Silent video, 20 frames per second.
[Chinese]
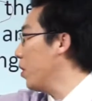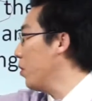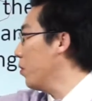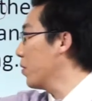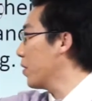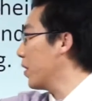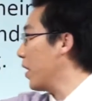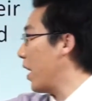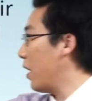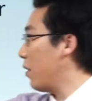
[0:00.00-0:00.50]

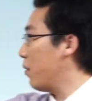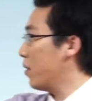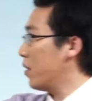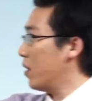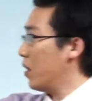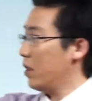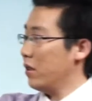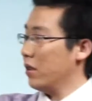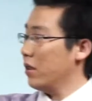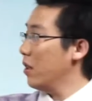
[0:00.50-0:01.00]
豆子呀，或
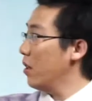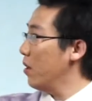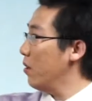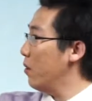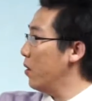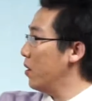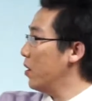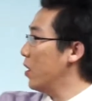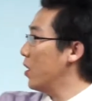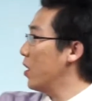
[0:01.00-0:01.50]
者
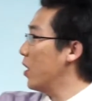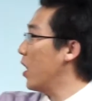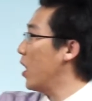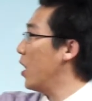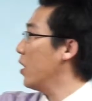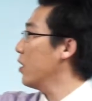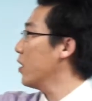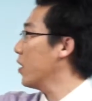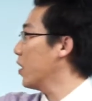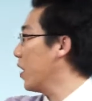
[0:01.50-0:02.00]
或者是
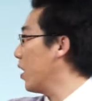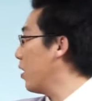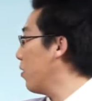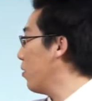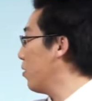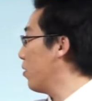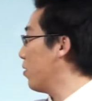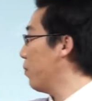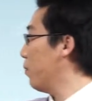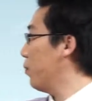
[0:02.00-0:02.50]
hunting 啊，
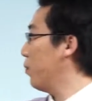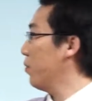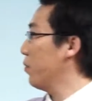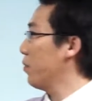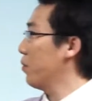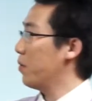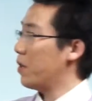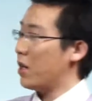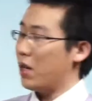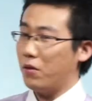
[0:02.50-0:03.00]
或者是捕
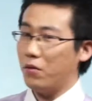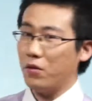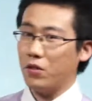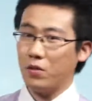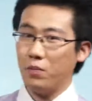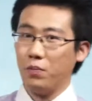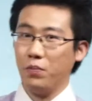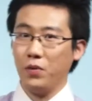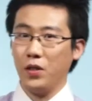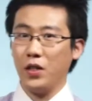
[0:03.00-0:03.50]
鱼啊，或者
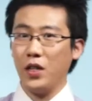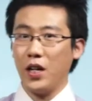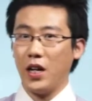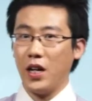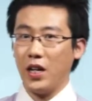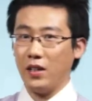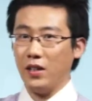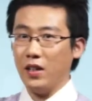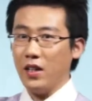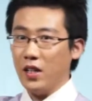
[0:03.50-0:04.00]
是捕猎
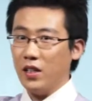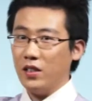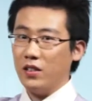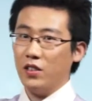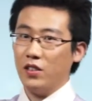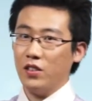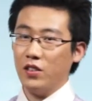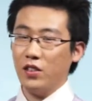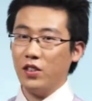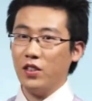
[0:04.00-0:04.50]
啊，
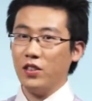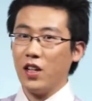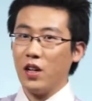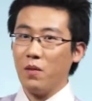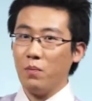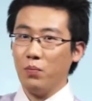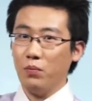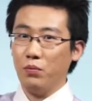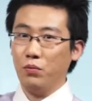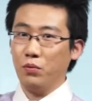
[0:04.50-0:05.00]
进行一
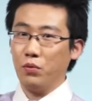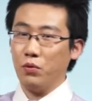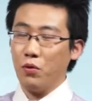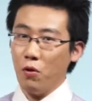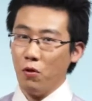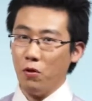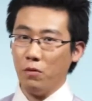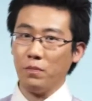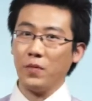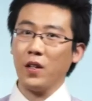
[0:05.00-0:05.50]
下补
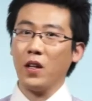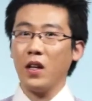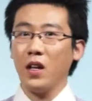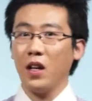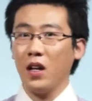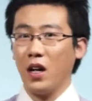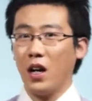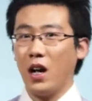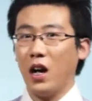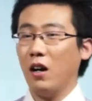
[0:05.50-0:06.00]
充。
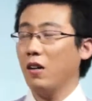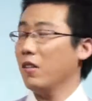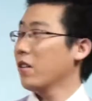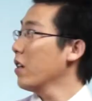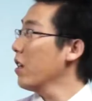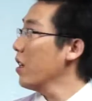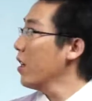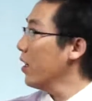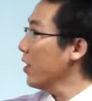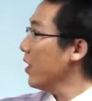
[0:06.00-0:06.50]
好，
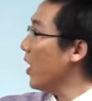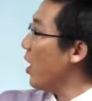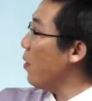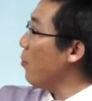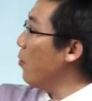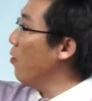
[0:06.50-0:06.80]
那